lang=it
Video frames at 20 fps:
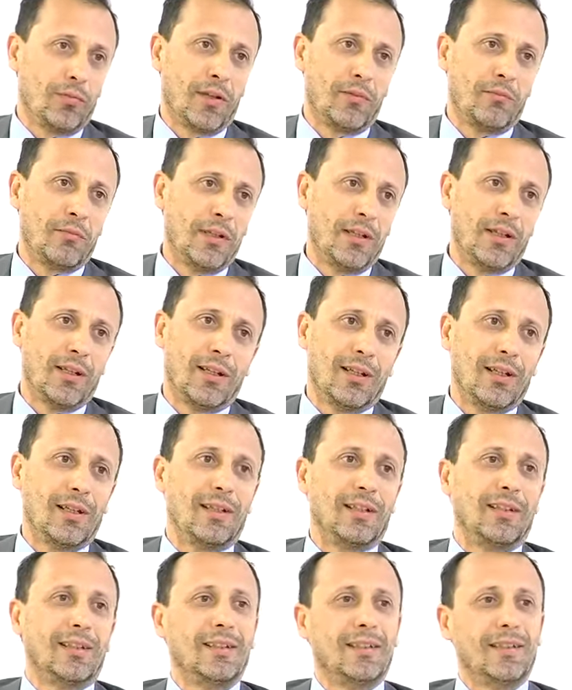per
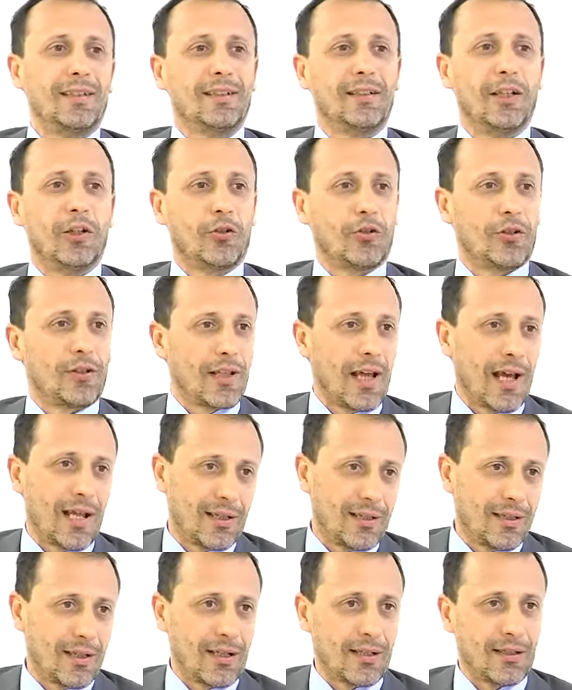1000 dello
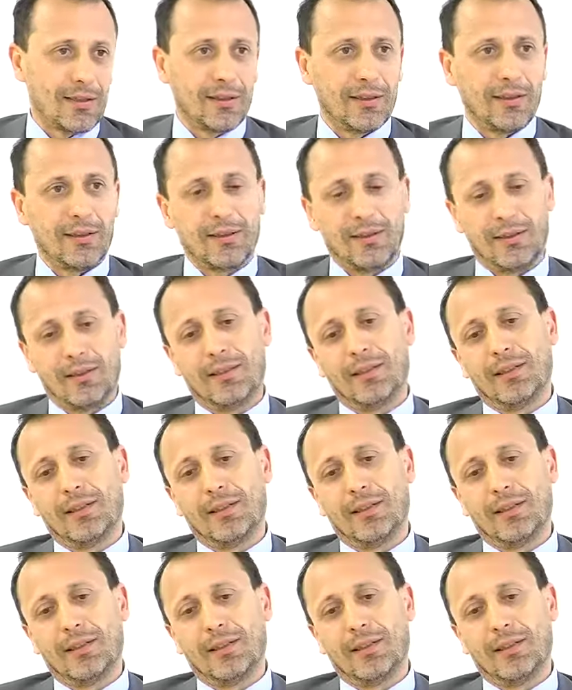standard